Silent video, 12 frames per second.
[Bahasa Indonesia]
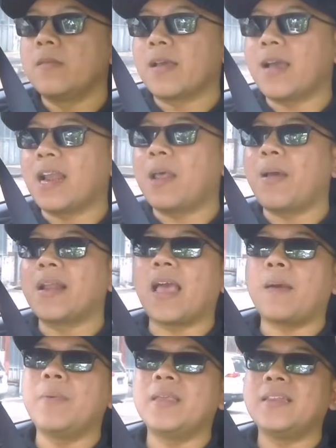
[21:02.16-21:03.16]
kekerapan
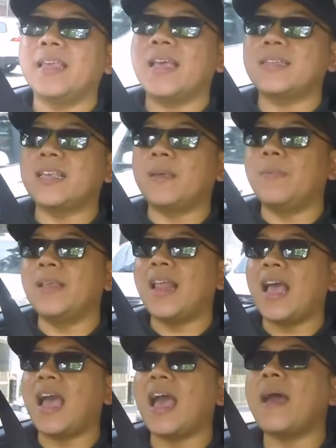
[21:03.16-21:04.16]
kabinnya saya
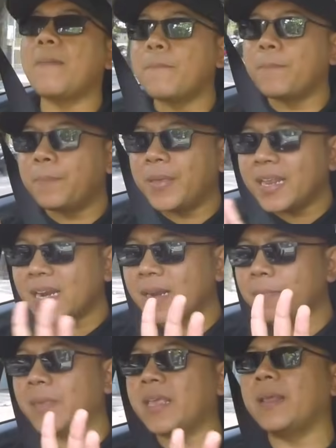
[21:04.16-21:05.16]
bilang hampir
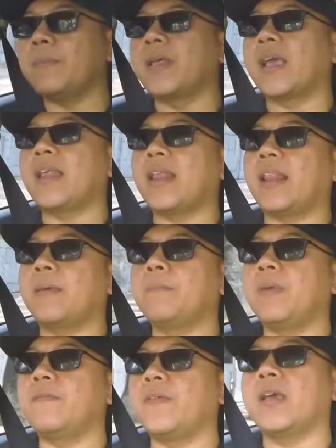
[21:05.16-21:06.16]
mirip dengan
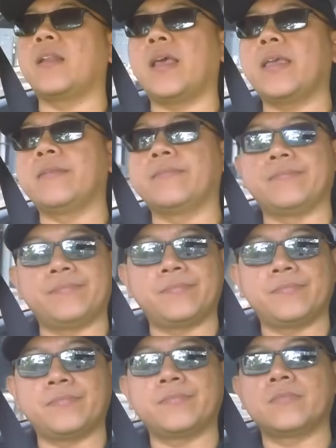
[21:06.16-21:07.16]
LMPV yang lain
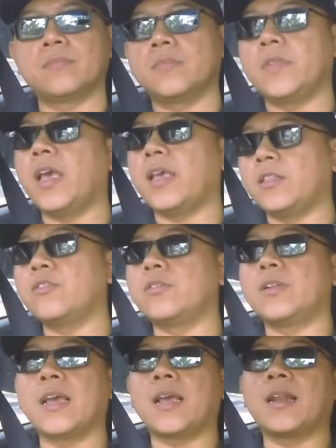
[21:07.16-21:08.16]
ya itu
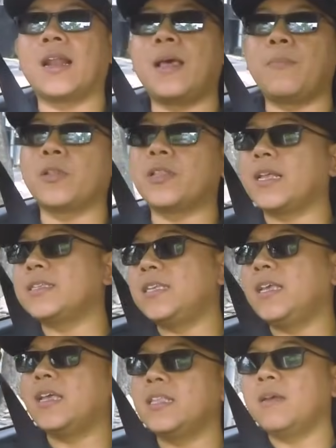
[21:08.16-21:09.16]
dengan knalpot
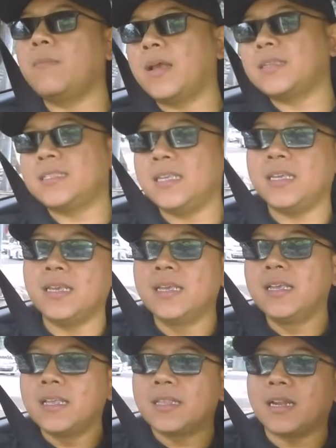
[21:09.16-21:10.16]
racing aja masih
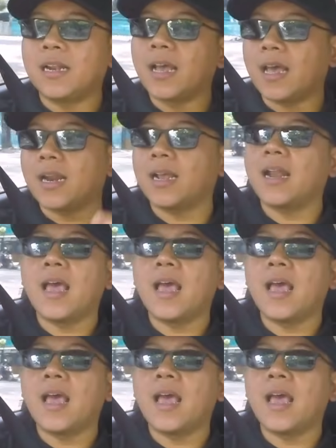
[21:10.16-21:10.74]
terdengar ke